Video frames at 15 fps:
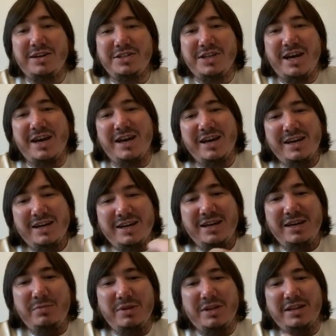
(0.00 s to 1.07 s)
раджа,
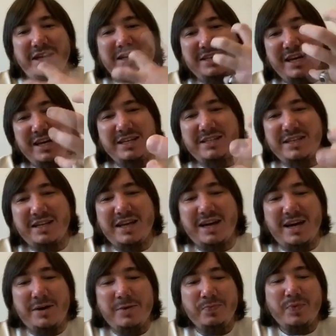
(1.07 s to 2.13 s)
именно надеяться
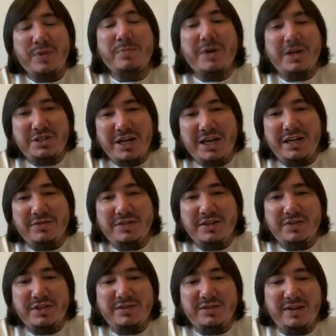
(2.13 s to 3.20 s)
на прощение
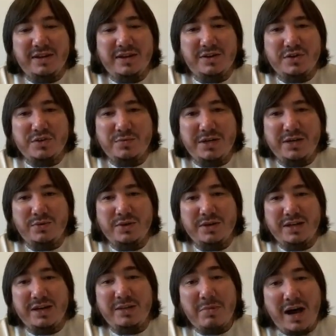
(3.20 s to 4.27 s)
Всевышнего Аллаха Субхану Ва
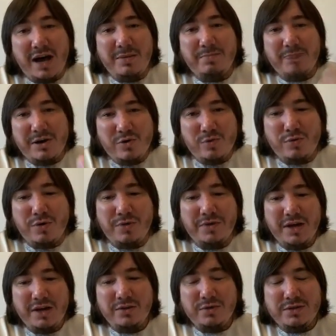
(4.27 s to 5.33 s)
махабба, любовь,
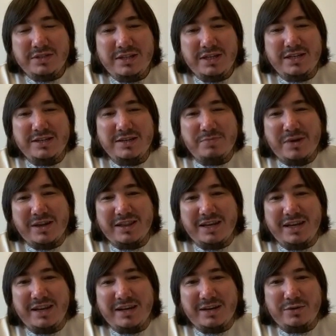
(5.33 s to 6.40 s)
то есть те
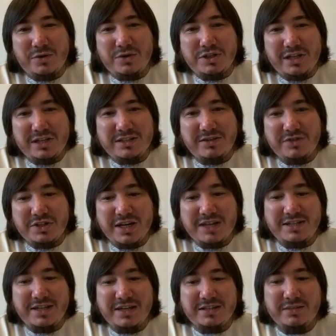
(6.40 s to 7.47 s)
поклонения, которые человек
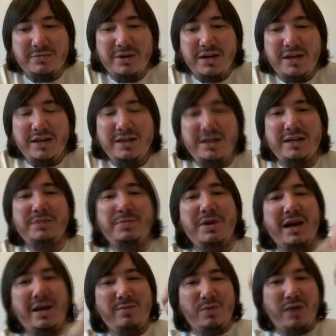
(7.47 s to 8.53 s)
совершает сердцем. Есть
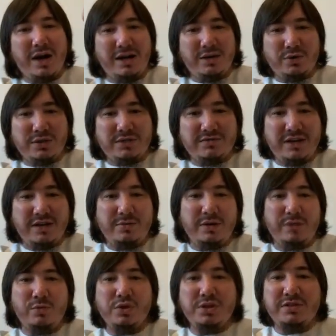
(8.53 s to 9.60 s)
биль амваль, то есть своим
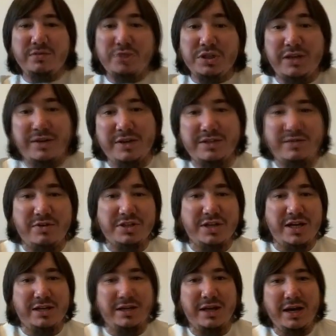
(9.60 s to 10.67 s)
имуществом человек
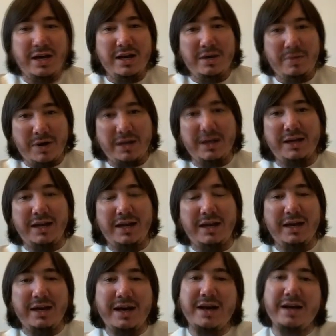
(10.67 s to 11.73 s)
совершает
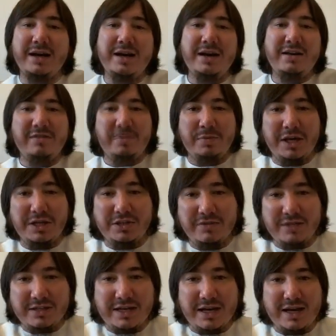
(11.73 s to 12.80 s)
поклонение, как
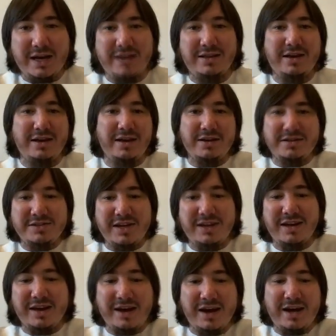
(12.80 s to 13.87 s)
выплачивание заката,
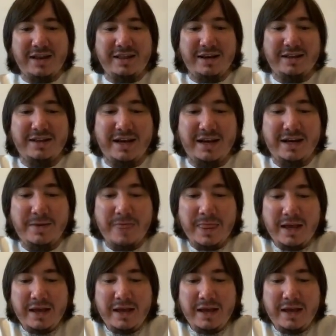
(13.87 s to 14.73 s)
садака и так далее.